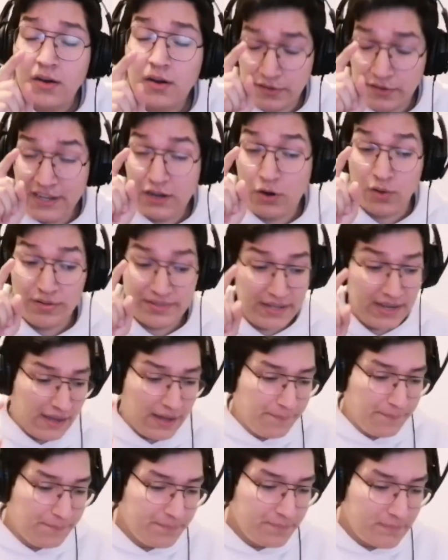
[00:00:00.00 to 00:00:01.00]
Dijo así, ah?
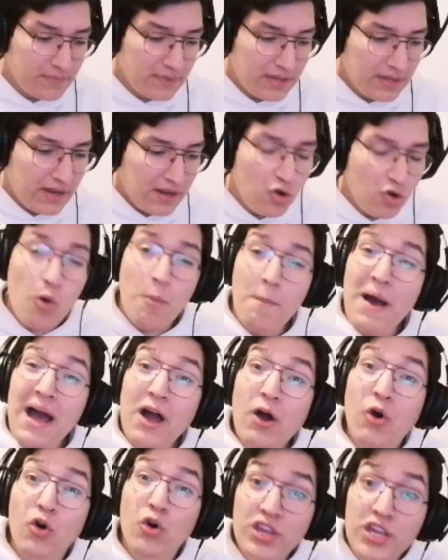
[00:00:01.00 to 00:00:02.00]
lo más
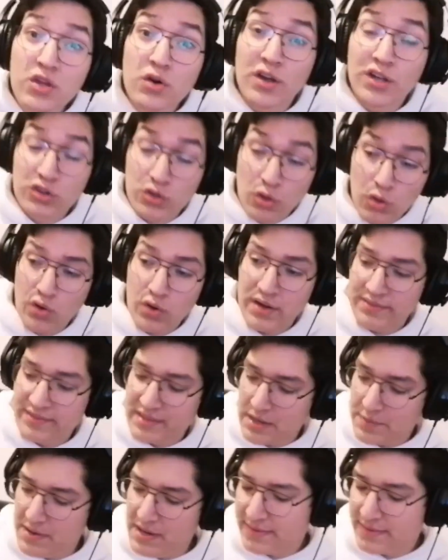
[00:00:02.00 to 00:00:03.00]
jodido de todo la
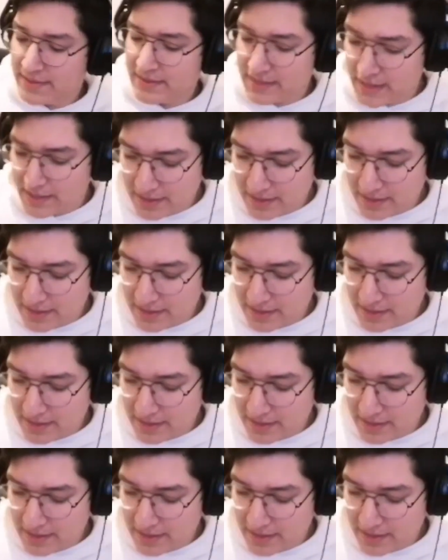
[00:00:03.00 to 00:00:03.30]
entrevista y tal,